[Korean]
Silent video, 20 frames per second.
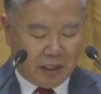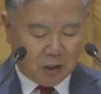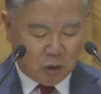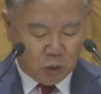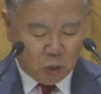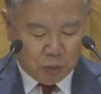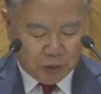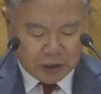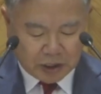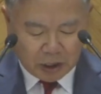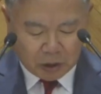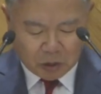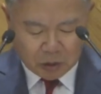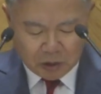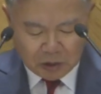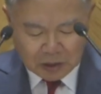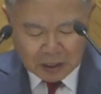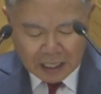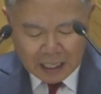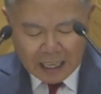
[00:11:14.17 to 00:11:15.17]
두
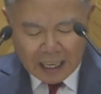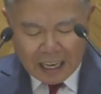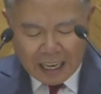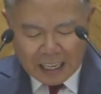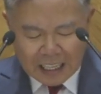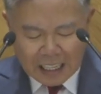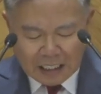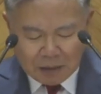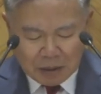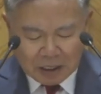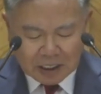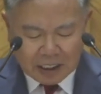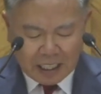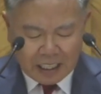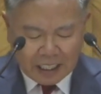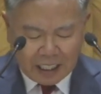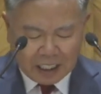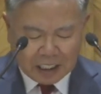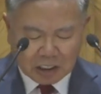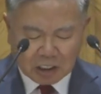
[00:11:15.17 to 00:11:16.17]
번째로는 하나님의
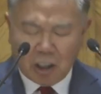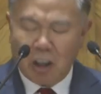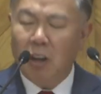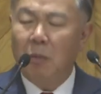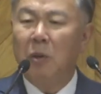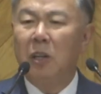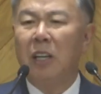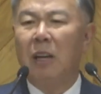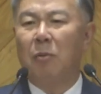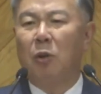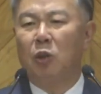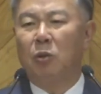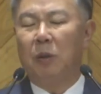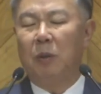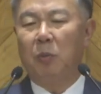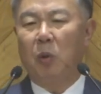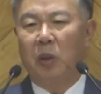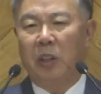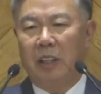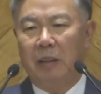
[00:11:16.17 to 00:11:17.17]
사랑에서 어머니의 모습을
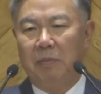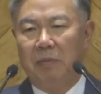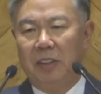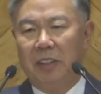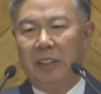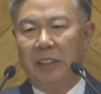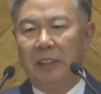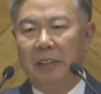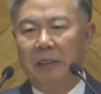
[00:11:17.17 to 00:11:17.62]
보게 됩니다.